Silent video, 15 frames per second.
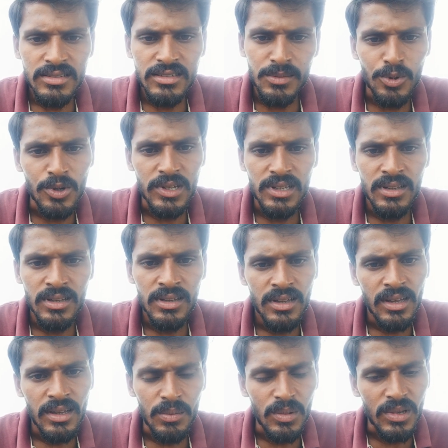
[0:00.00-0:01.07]
చెప్పురి
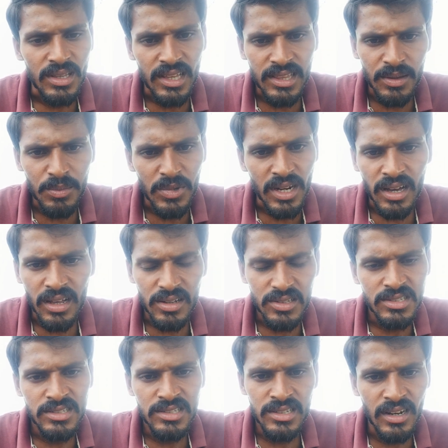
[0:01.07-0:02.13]
ఇదైతే మీరు
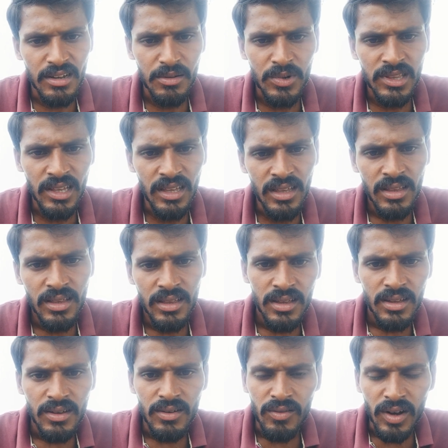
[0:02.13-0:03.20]
ఆలోచించారా ఎప్పుడన్నా
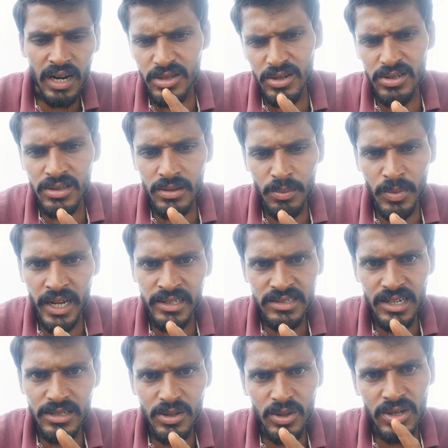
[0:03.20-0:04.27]
వాడు మైండ్
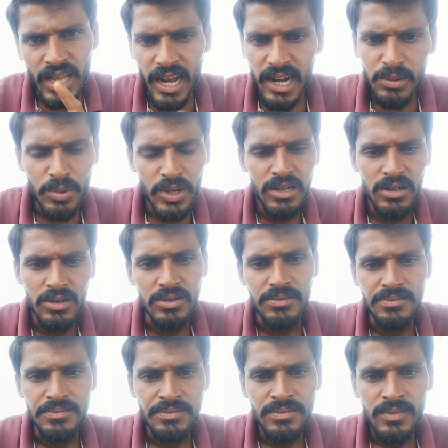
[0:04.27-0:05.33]
సెట్తో అడిగి పోయిండు
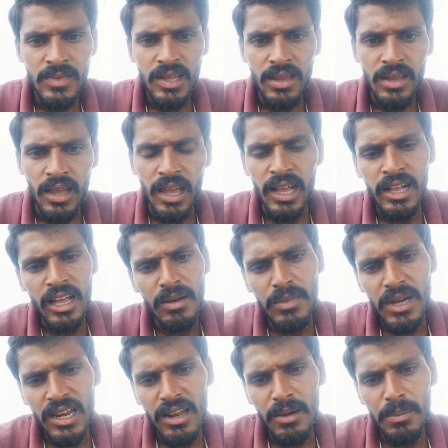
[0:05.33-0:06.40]
ఇంకా
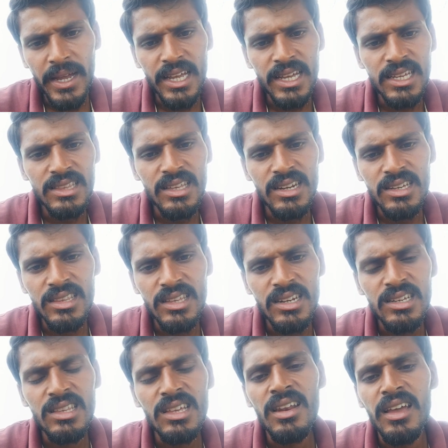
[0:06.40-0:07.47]
మళ్ళీ పైకి తిరిగి
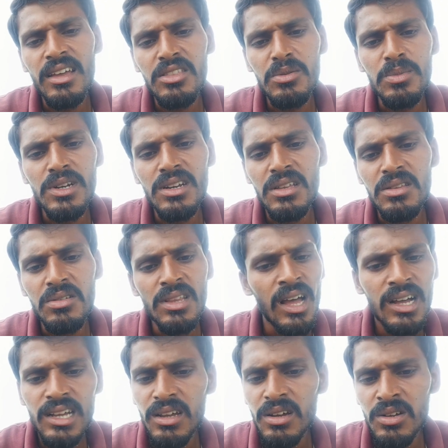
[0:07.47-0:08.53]
తిరిగి నేను రైతు బిడ్డను
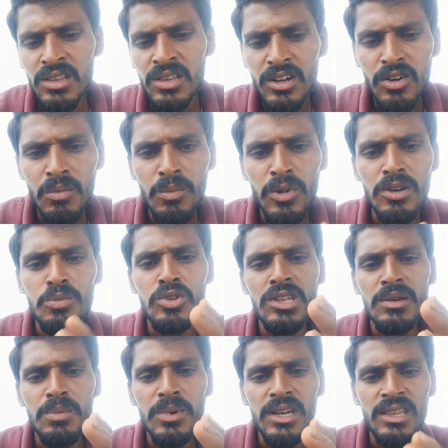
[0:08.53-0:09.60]
నాకు నా కొంపలు
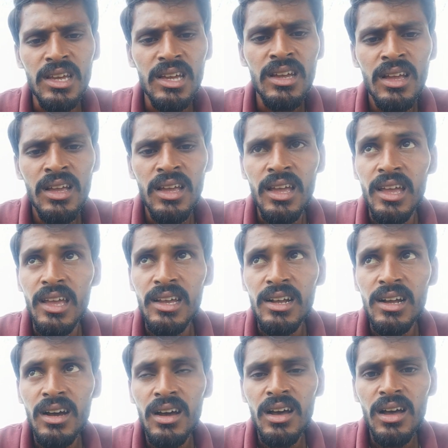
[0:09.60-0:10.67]
మునిగిపోయినాయి
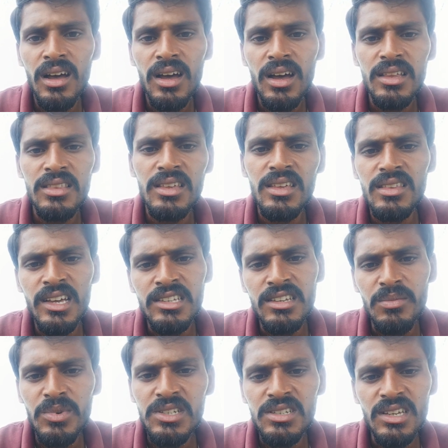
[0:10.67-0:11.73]
ఇంకా అది ఇది అని
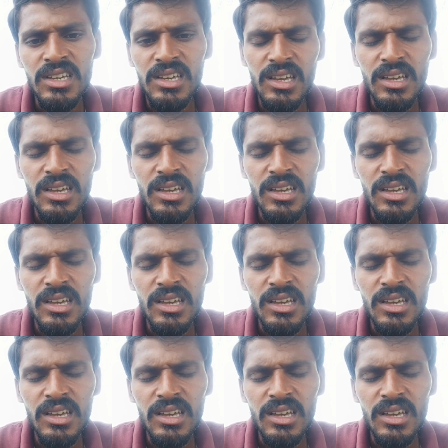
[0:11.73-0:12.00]
చెప్పేసి